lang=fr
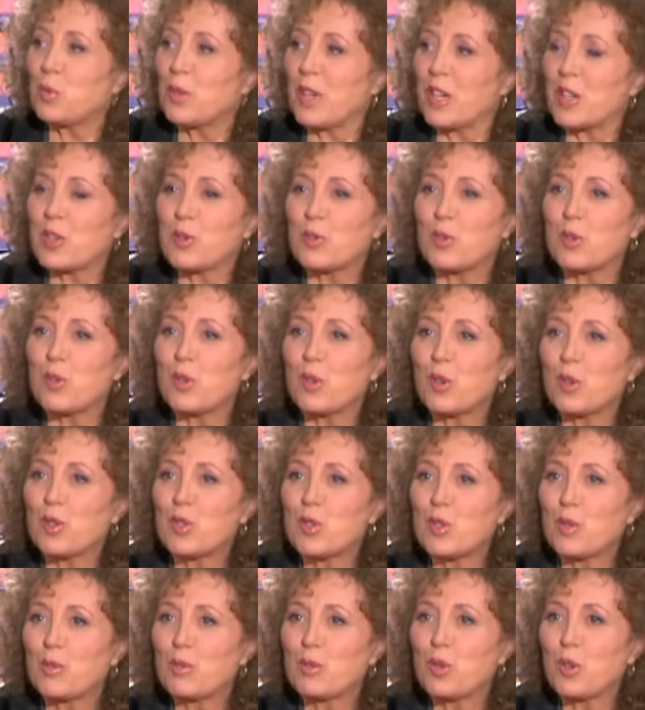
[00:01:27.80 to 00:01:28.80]
cas, je suis
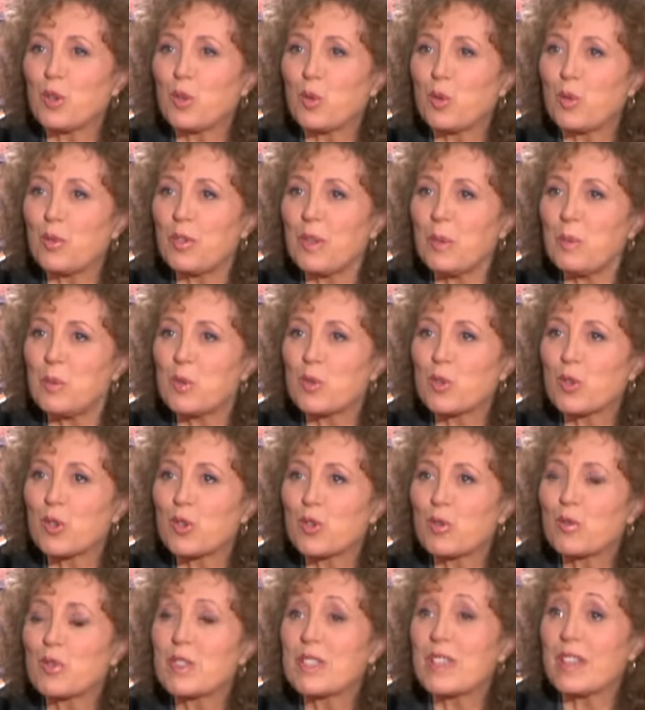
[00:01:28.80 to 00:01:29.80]
heureuse de vous retrouver puisque
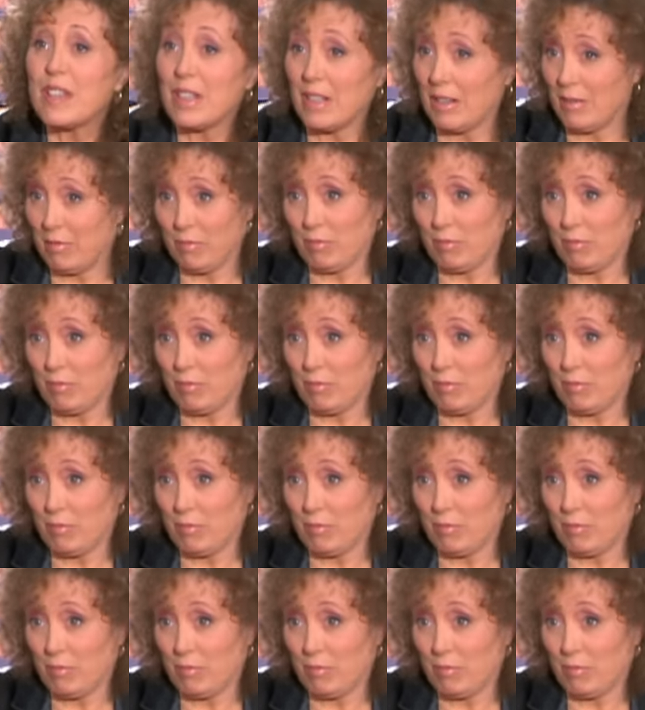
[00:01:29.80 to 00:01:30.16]
je vous ai